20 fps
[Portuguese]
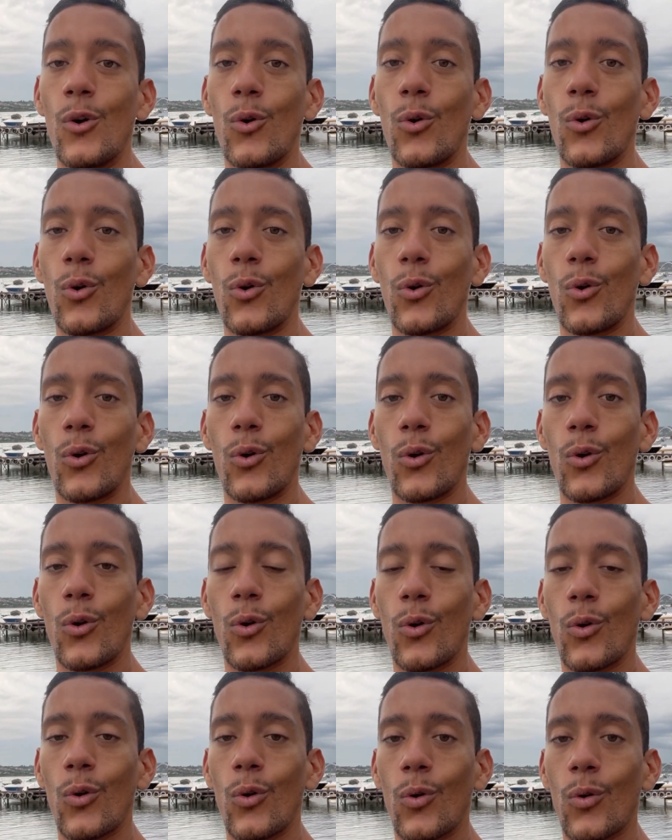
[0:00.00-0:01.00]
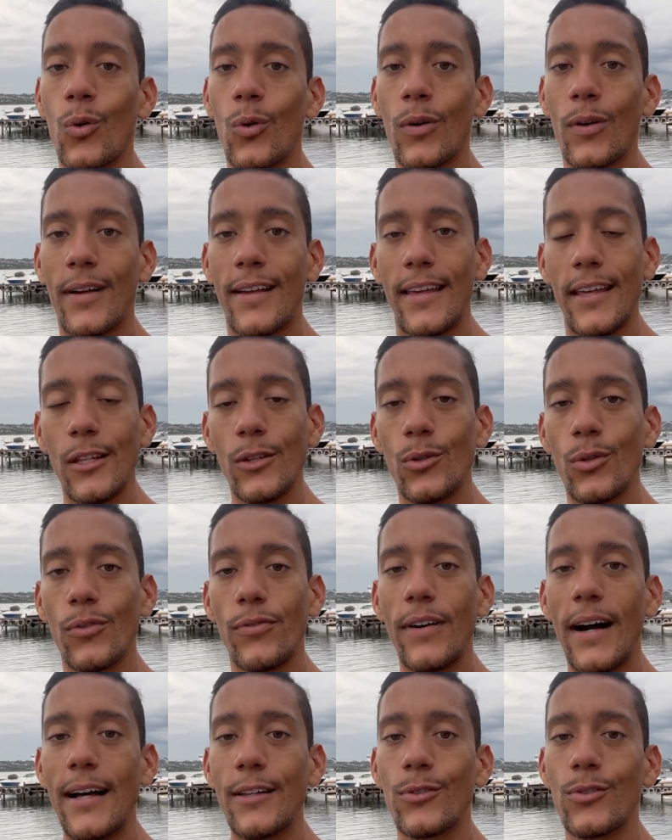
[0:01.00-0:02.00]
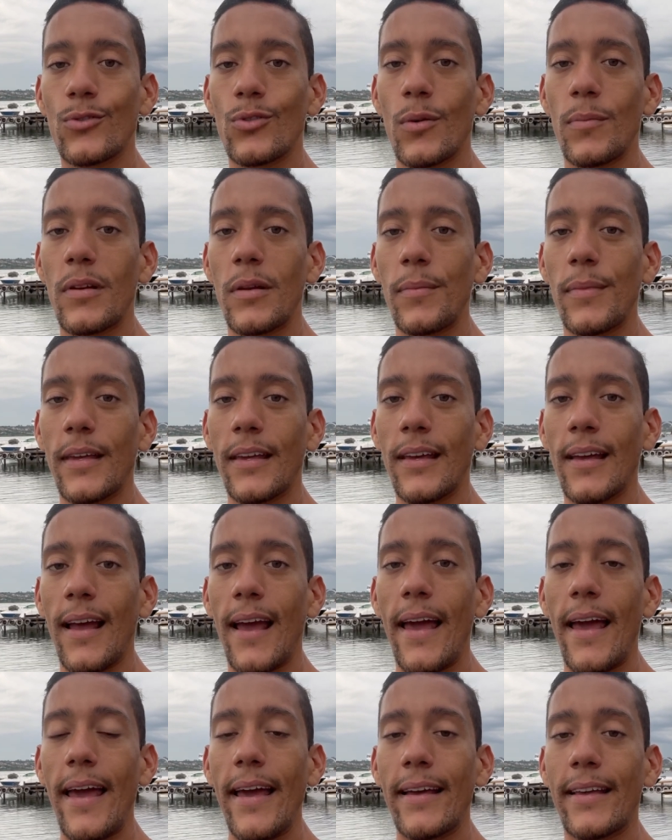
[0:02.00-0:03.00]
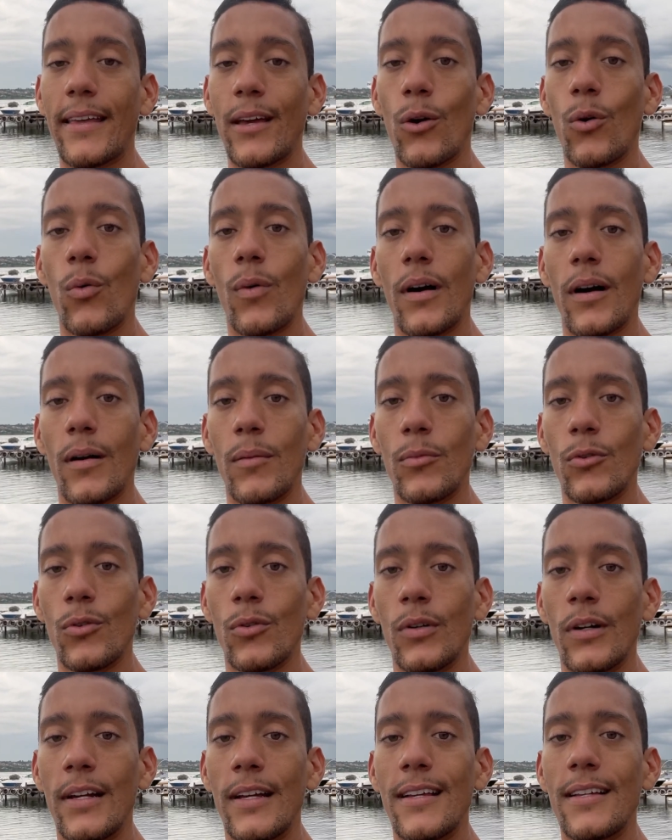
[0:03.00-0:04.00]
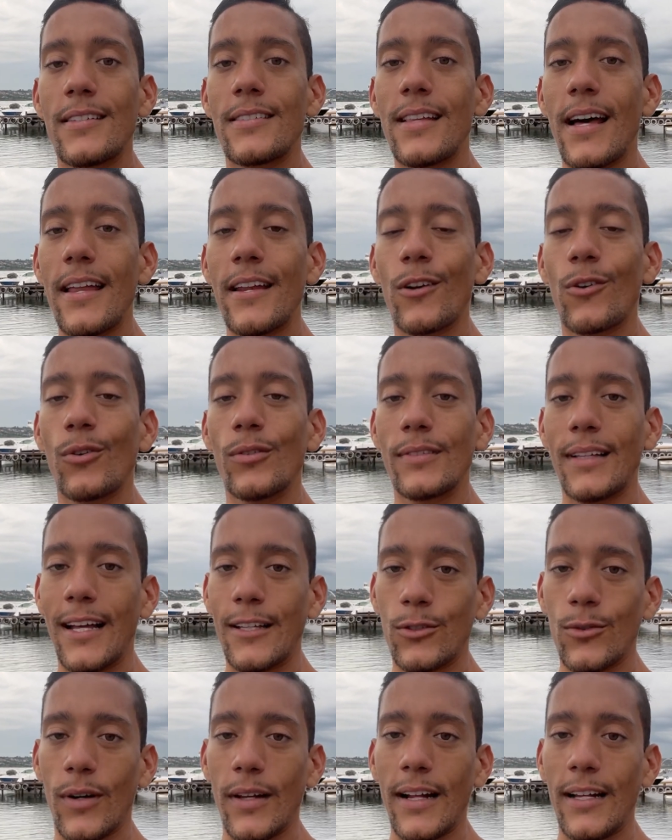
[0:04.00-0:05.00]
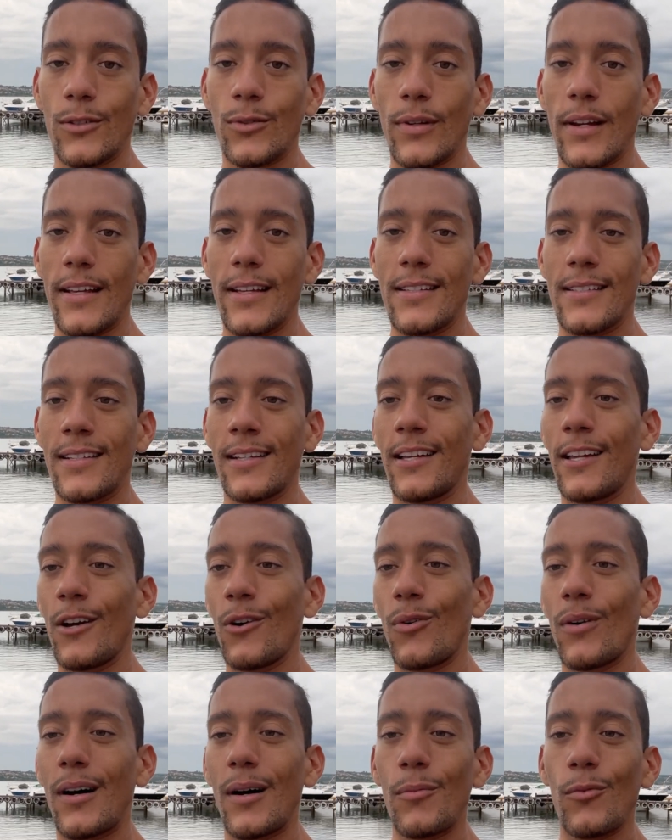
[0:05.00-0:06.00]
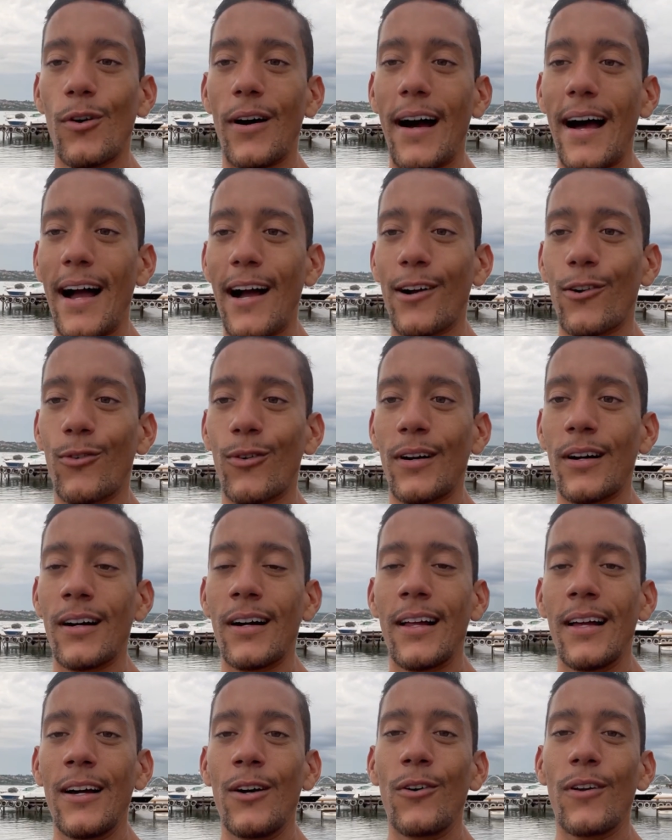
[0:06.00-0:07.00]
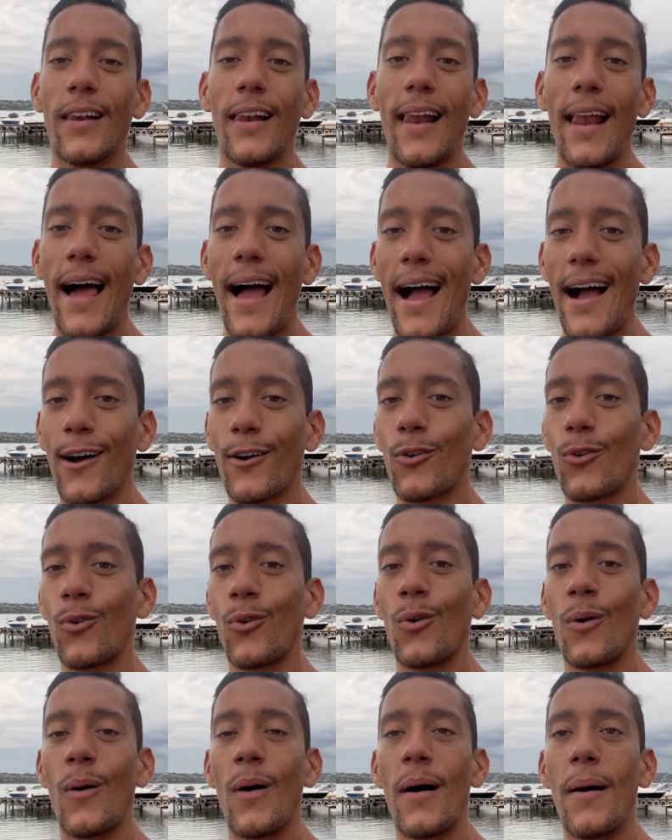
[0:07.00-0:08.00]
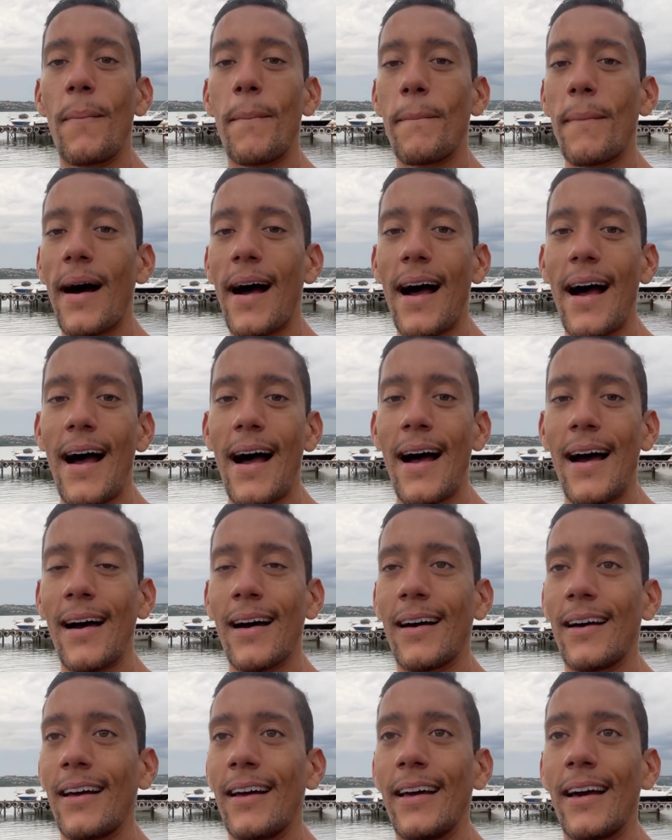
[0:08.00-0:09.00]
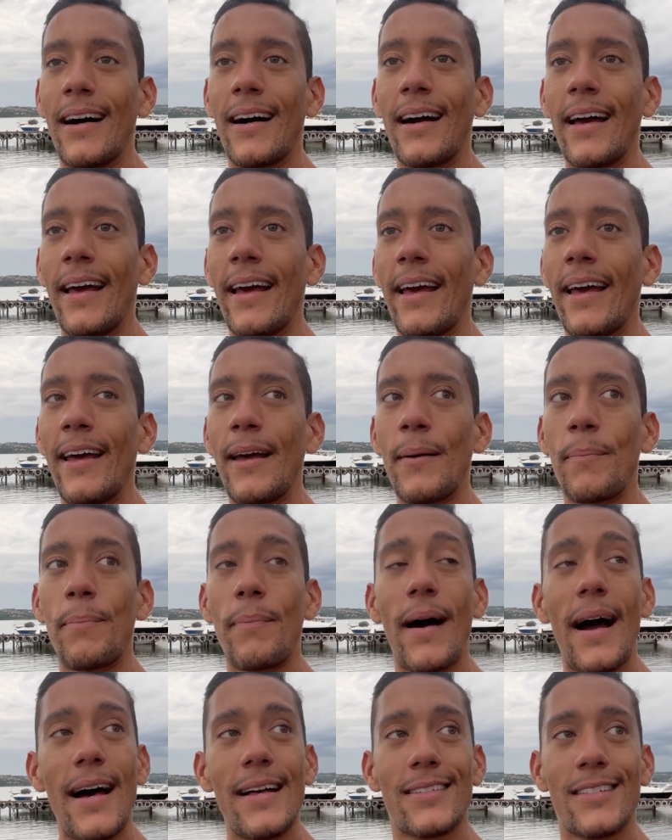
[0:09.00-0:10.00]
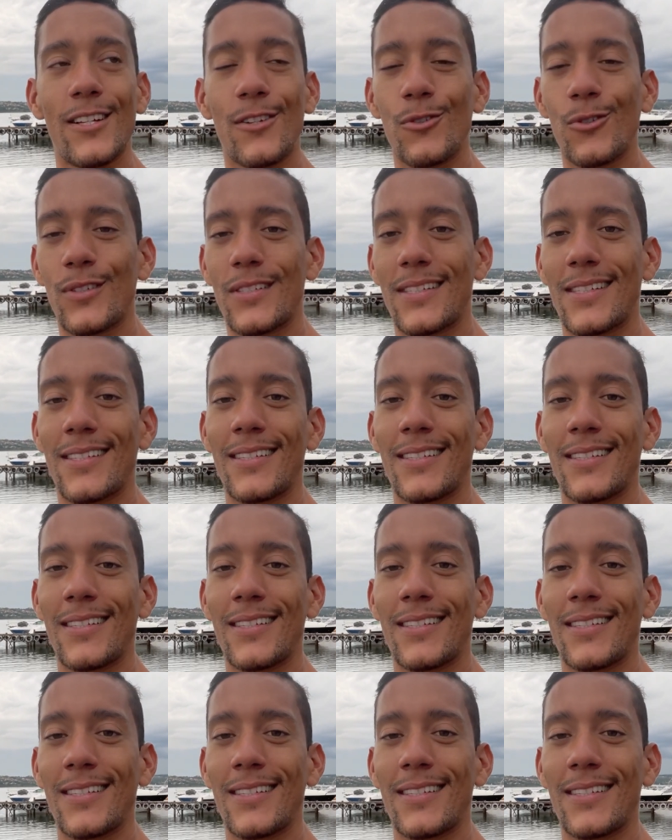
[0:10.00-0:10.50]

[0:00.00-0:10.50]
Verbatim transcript: O quinto fato sobre mim é que eu amo estar em contato com a natureza. Eu amo água, lago, mar, é, pássaros.